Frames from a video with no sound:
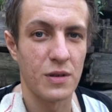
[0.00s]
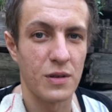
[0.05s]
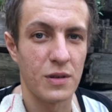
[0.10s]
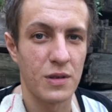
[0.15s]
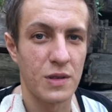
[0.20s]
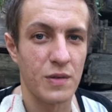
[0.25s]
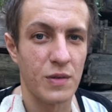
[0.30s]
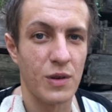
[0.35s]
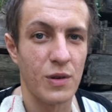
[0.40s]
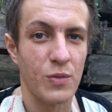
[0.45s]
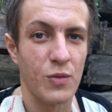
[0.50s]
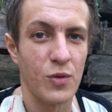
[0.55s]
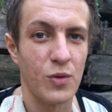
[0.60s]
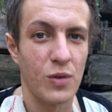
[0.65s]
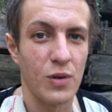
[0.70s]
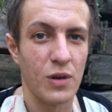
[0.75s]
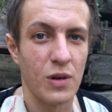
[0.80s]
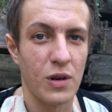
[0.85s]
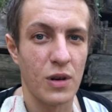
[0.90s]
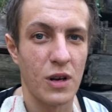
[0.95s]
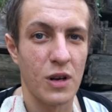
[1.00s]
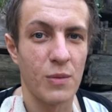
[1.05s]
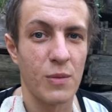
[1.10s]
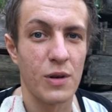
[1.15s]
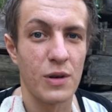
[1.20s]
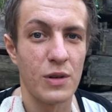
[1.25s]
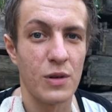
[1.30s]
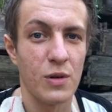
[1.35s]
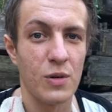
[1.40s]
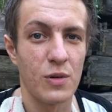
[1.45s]
Своему
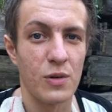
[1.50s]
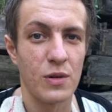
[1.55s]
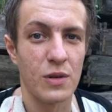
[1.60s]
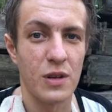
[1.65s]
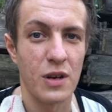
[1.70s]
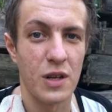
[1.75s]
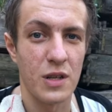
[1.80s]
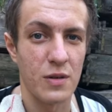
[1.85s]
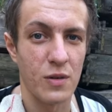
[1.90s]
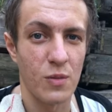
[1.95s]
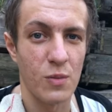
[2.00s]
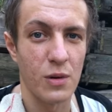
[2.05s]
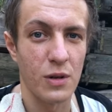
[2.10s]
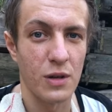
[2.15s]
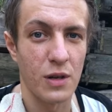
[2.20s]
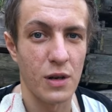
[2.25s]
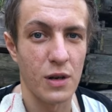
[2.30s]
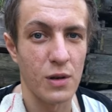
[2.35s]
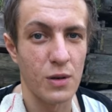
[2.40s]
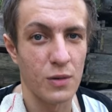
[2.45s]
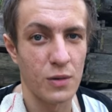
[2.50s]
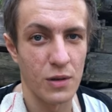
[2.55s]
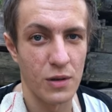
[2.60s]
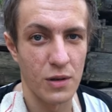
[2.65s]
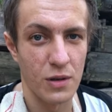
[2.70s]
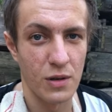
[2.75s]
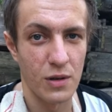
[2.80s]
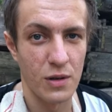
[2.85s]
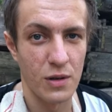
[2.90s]
командиру третьего батальона.